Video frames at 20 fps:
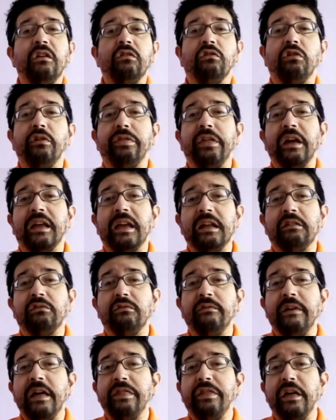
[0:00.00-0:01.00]
cosas que tú
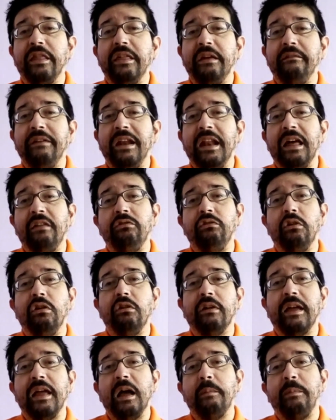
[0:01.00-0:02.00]
vas adivinando
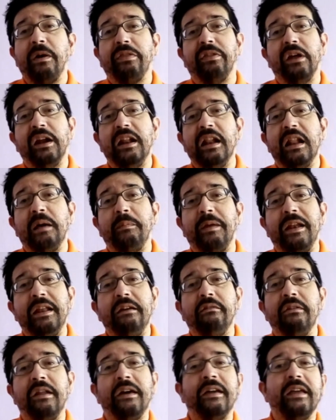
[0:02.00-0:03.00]
lo que va a pasar en la
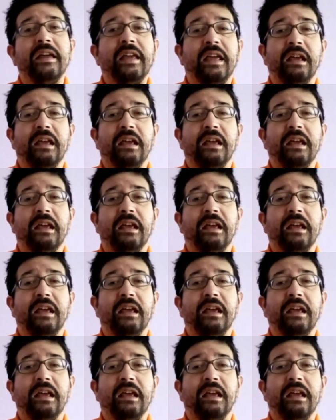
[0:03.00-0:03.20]
película.